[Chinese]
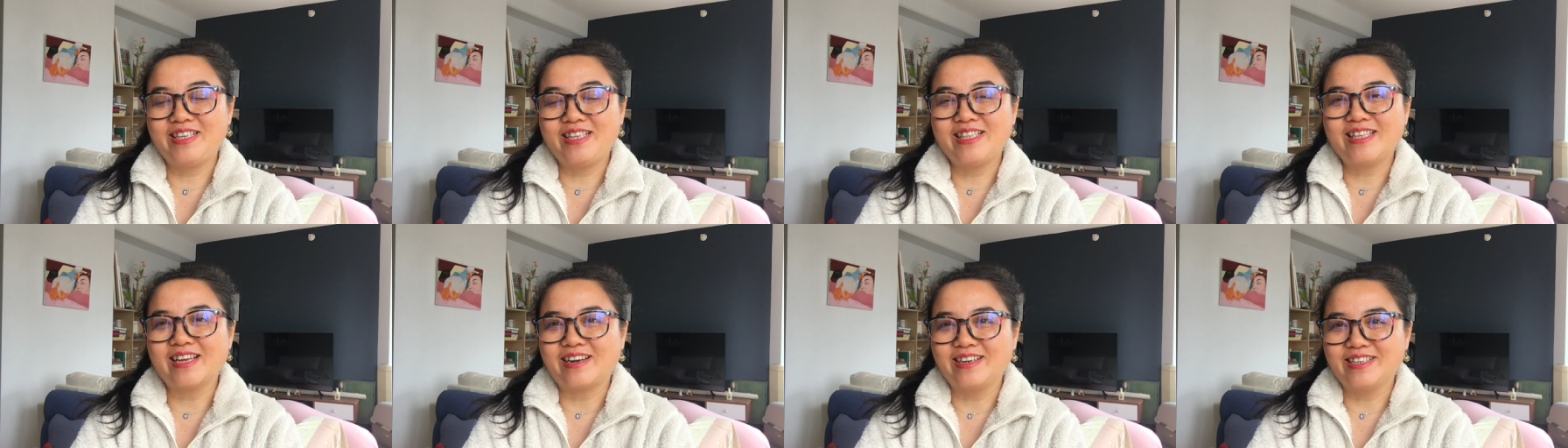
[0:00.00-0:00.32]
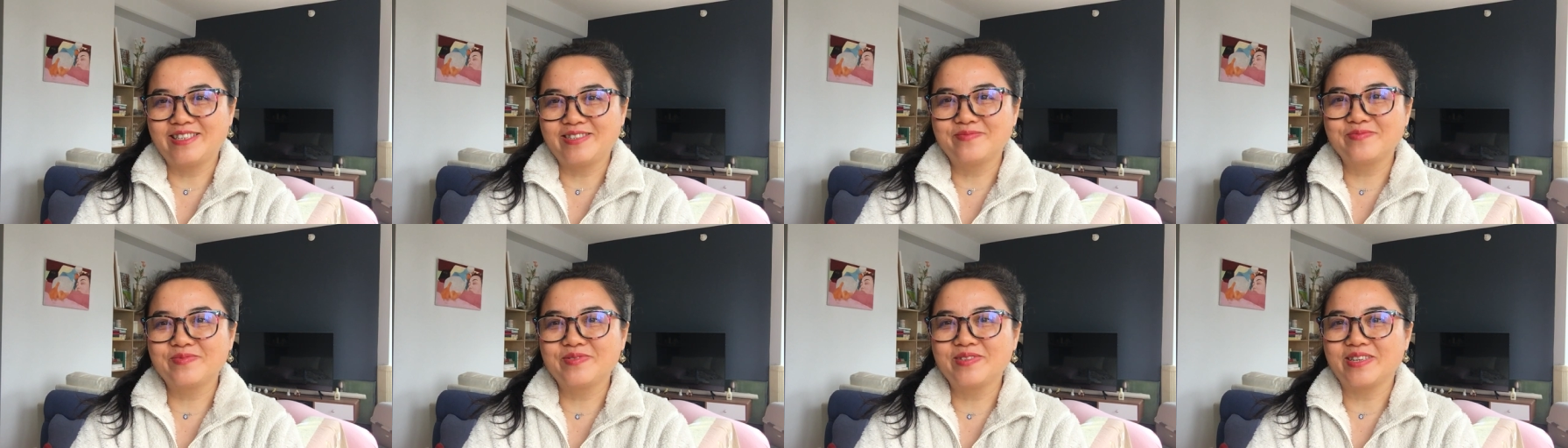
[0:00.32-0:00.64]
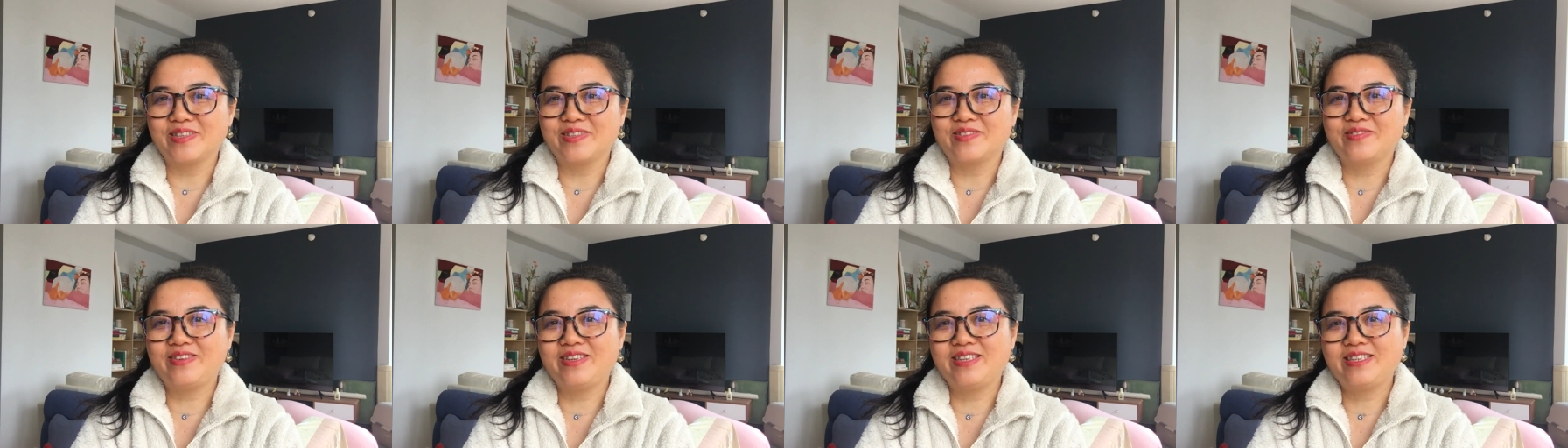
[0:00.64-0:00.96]
一点经不
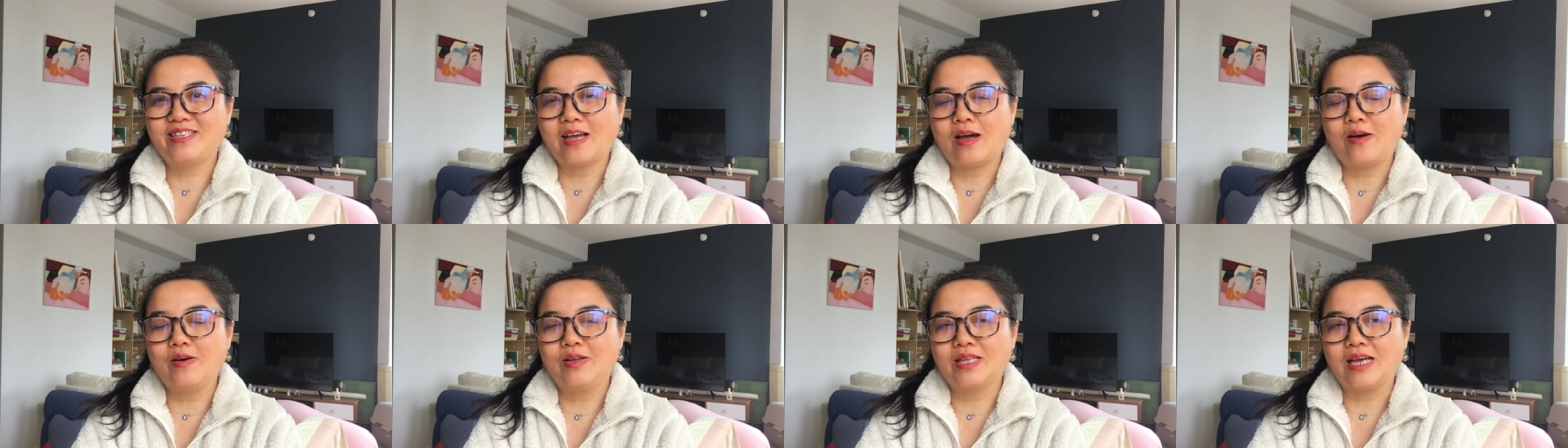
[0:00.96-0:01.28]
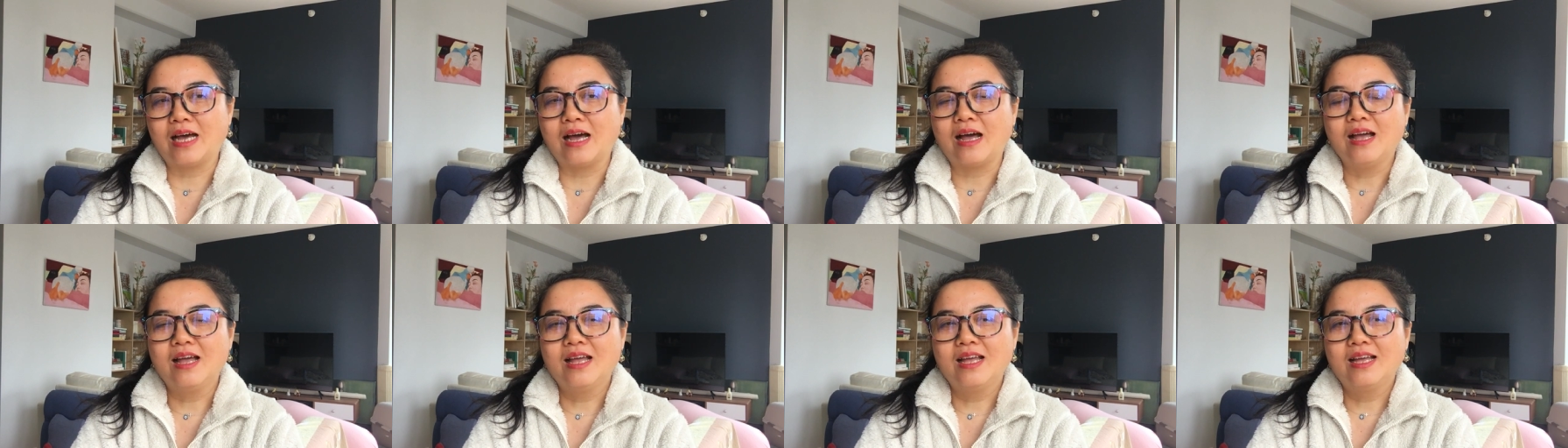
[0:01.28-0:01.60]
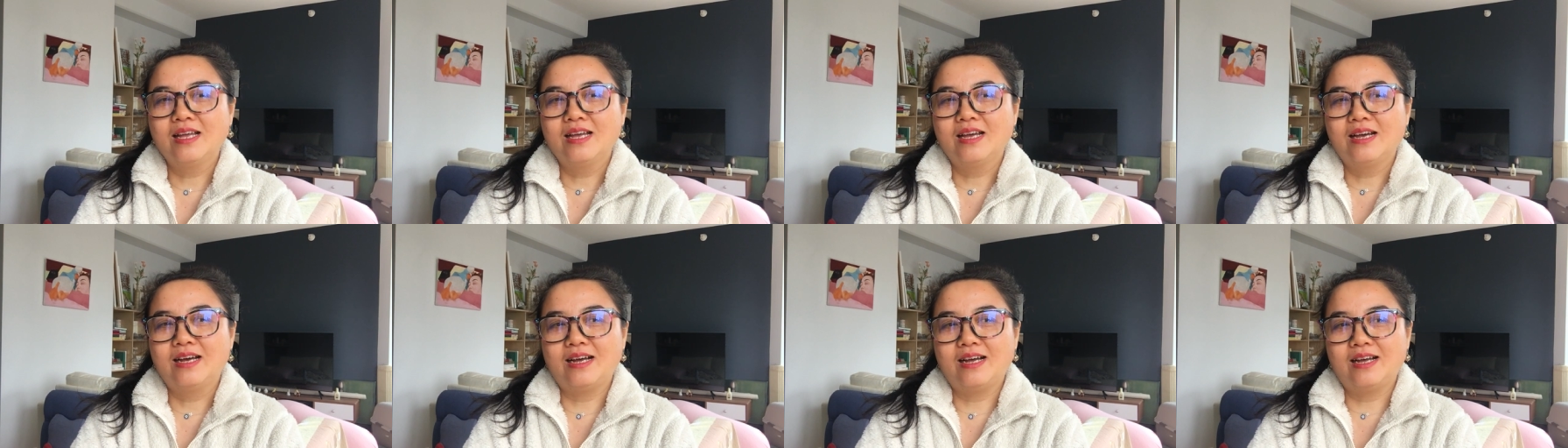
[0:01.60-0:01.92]
起推敲的，
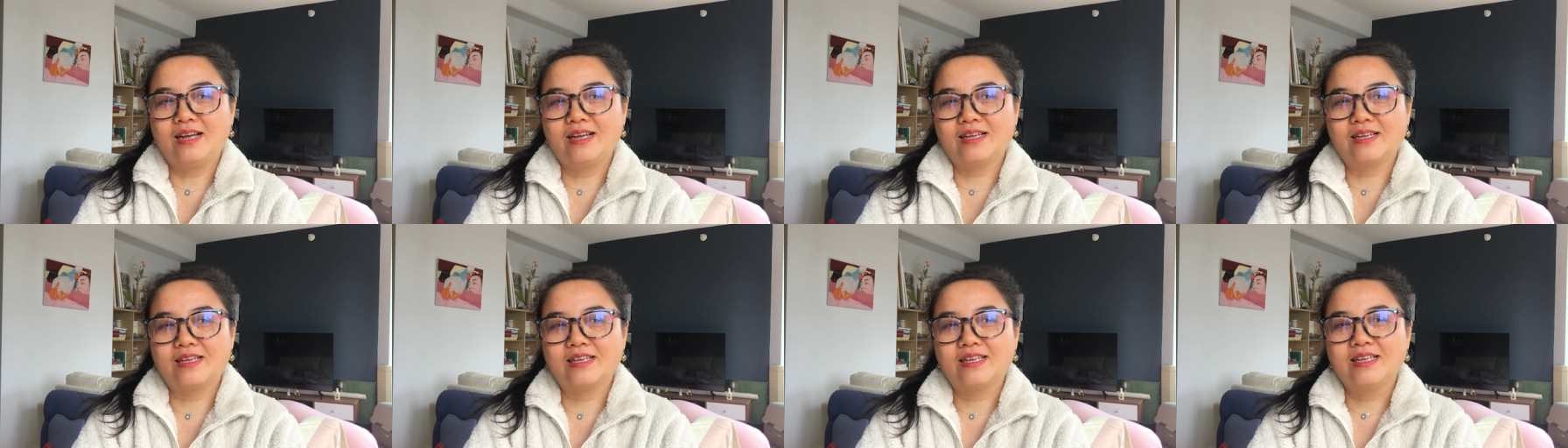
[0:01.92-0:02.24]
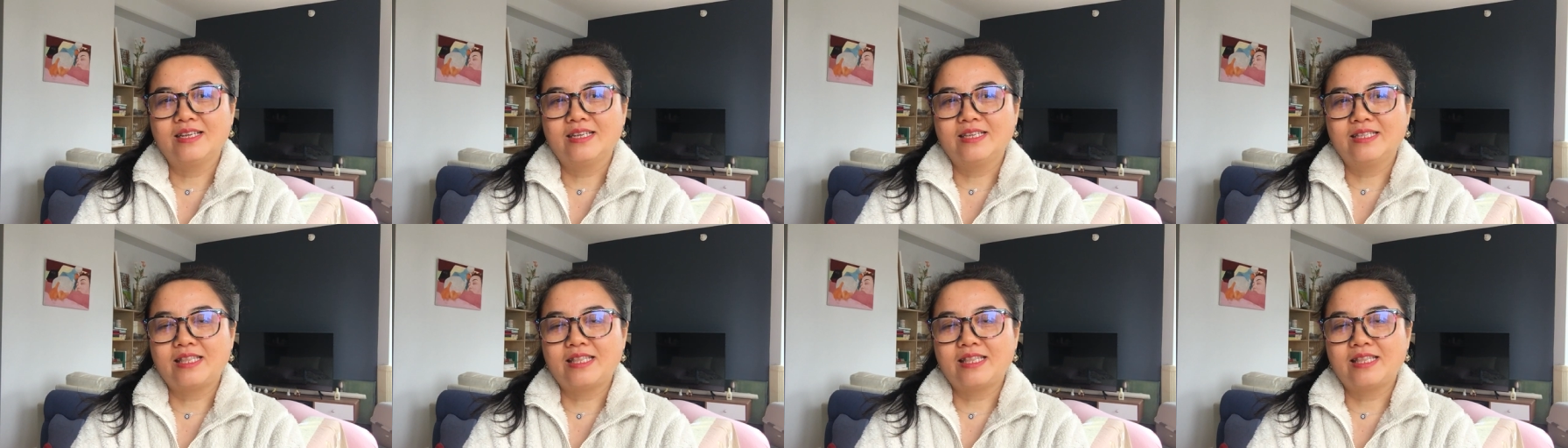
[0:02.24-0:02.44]
啊。